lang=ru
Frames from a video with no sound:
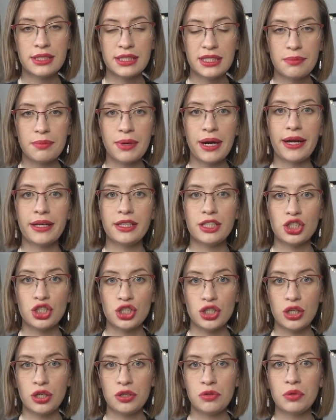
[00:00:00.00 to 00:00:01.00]
снимаете
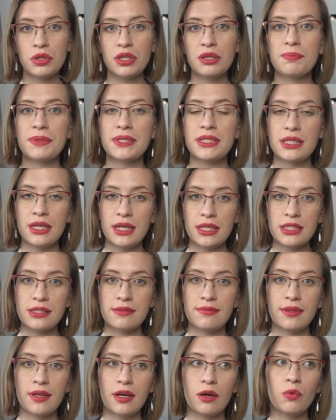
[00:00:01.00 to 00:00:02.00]
жилье
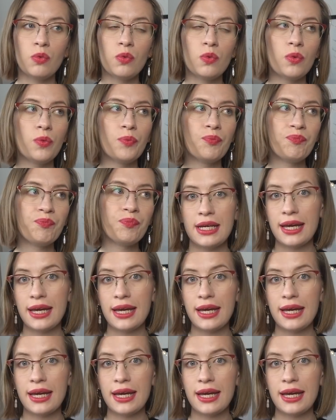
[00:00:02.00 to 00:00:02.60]
непосредственно у